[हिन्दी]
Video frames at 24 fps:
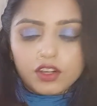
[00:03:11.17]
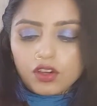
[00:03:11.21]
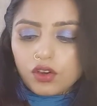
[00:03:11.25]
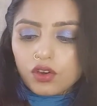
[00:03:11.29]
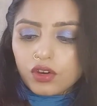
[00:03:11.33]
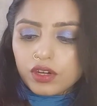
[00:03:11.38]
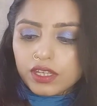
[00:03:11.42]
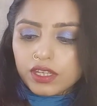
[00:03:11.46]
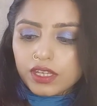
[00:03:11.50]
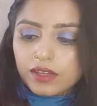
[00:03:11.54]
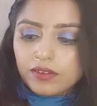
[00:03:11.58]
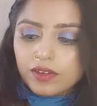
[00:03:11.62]

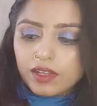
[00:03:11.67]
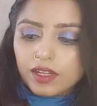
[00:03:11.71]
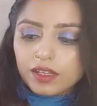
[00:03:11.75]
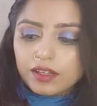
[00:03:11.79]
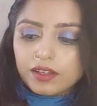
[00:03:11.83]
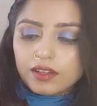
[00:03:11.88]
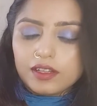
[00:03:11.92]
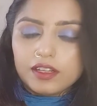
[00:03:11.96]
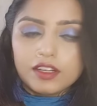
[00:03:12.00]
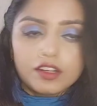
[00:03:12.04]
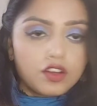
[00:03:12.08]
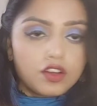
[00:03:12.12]
और ये वाला
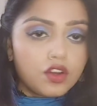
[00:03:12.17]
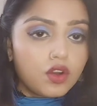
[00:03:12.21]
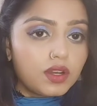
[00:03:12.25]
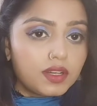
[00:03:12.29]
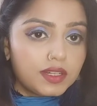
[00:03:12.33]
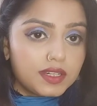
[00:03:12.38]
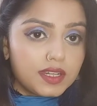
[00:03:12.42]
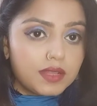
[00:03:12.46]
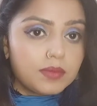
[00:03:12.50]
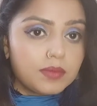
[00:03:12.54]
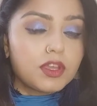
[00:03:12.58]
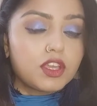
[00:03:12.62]
कलर
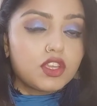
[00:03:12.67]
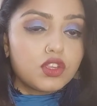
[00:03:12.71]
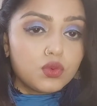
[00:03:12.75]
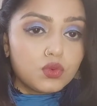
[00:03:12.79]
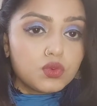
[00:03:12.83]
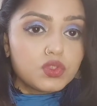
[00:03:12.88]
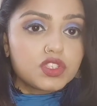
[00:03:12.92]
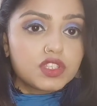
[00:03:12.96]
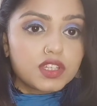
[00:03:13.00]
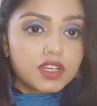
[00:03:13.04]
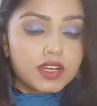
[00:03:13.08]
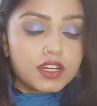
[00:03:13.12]
ऑलरेडी मैं
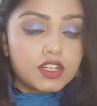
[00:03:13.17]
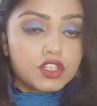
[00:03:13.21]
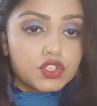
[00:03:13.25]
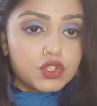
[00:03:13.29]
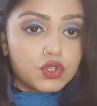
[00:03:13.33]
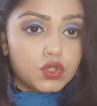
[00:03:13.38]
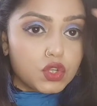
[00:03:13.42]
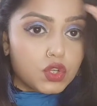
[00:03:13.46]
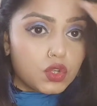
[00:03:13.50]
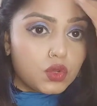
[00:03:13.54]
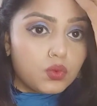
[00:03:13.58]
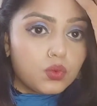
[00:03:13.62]
यूज़ कर
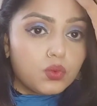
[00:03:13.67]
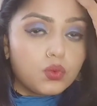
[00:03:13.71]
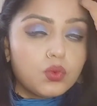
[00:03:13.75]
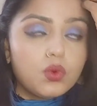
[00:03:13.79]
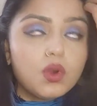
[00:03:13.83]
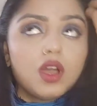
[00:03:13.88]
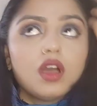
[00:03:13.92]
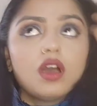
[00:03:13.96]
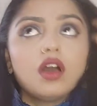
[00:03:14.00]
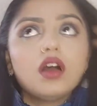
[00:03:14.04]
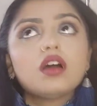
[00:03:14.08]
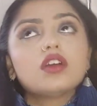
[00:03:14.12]
चुकी हूँ
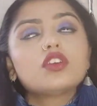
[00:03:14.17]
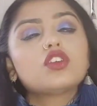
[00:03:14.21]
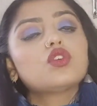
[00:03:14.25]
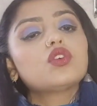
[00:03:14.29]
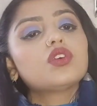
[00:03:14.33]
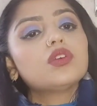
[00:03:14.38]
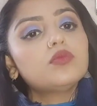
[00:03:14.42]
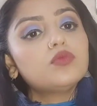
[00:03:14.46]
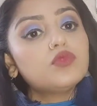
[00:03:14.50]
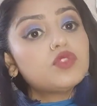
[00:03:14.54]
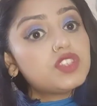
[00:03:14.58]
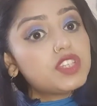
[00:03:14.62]

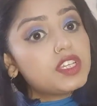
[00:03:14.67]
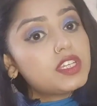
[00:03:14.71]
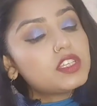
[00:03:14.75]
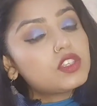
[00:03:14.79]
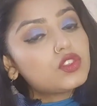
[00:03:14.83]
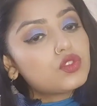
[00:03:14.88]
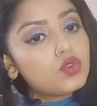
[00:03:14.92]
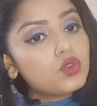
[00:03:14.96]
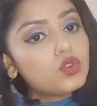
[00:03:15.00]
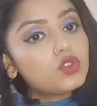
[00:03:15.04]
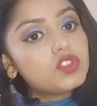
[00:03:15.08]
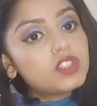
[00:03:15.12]
क्योंकि मुझे
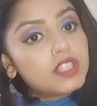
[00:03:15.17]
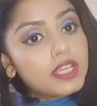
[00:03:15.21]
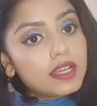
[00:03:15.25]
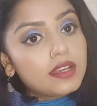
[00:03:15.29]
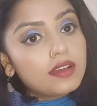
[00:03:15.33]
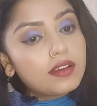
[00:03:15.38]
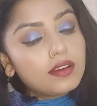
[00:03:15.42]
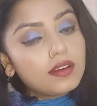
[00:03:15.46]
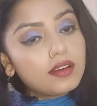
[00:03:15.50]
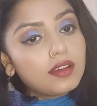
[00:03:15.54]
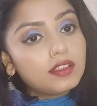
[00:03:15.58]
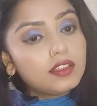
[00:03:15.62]
इसको
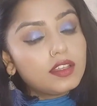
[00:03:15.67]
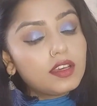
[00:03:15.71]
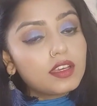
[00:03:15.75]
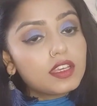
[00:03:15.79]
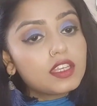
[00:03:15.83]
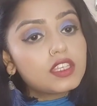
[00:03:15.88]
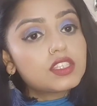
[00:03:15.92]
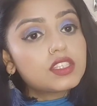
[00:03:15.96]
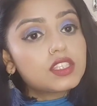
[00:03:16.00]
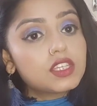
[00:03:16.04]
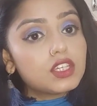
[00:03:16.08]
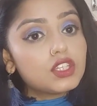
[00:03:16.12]
चेक करना था
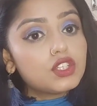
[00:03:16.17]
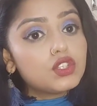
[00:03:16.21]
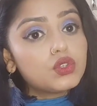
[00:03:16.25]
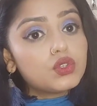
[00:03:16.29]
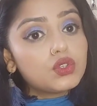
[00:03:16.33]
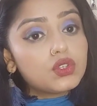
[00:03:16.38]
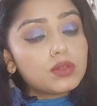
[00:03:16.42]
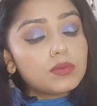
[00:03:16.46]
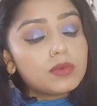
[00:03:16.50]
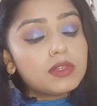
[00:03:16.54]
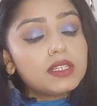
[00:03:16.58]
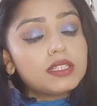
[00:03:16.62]
कि इसकी
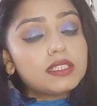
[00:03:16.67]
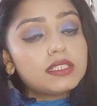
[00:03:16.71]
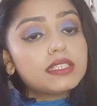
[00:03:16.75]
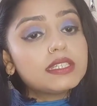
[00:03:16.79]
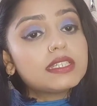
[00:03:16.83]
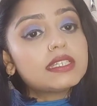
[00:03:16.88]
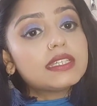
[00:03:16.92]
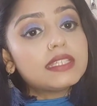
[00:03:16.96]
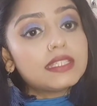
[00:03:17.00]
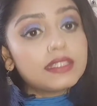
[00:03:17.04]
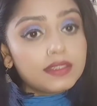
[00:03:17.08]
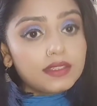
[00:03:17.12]
ड्यूरेबिलिटी
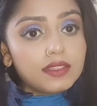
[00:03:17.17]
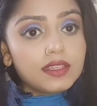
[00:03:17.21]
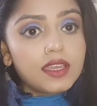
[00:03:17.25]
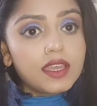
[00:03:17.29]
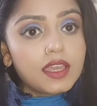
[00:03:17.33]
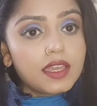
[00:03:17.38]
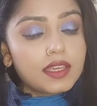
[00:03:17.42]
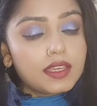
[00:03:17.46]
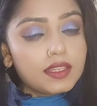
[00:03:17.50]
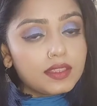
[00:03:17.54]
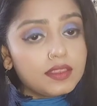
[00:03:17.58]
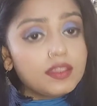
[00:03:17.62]
कितनी
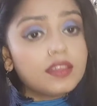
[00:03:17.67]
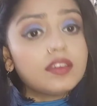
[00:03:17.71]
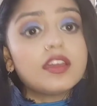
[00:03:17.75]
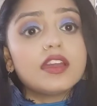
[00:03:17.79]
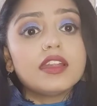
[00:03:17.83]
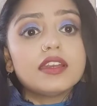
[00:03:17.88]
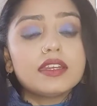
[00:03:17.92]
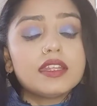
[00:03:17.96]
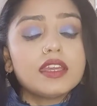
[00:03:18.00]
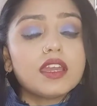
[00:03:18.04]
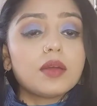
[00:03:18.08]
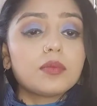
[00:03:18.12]
है कितने
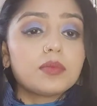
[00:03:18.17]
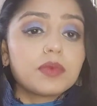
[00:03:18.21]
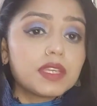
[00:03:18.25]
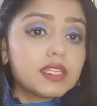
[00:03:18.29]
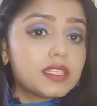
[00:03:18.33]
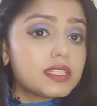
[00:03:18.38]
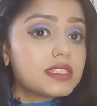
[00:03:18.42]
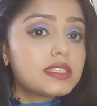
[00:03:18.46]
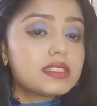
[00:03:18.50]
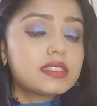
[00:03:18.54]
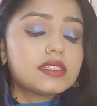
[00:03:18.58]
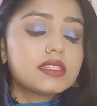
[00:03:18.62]
घंटे आपके
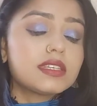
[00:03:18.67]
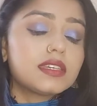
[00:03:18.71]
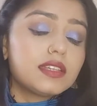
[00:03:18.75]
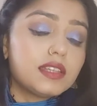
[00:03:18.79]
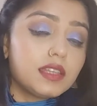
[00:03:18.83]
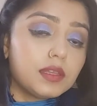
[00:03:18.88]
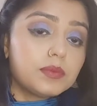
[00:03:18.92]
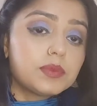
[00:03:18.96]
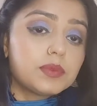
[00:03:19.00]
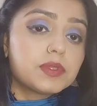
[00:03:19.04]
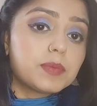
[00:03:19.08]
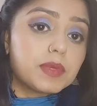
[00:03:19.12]

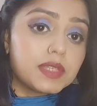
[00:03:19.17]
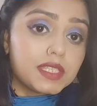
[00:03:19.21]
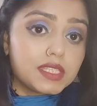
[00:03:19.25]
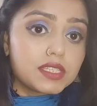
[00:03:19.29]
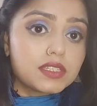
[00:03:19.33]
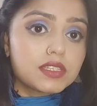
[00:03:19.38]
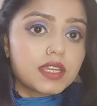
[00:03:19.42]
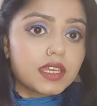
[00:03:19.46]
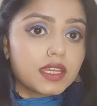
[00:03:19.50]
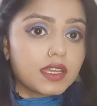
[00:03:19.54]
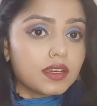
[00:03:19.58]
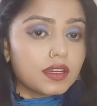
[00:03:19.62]
लिप्स पे
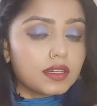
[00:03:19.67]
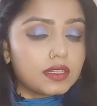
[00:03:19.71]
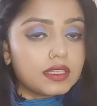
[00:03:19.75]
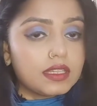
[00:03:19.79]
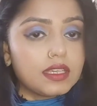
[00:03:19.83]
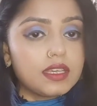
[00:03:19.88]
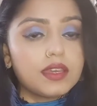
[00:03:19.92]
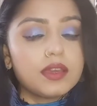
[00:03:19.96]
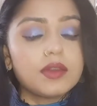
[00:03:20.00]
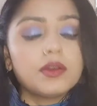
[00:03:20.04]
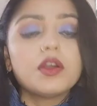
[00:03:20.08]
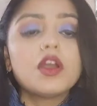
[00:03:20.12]
स्टेक
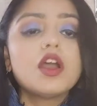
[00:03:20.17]
करती है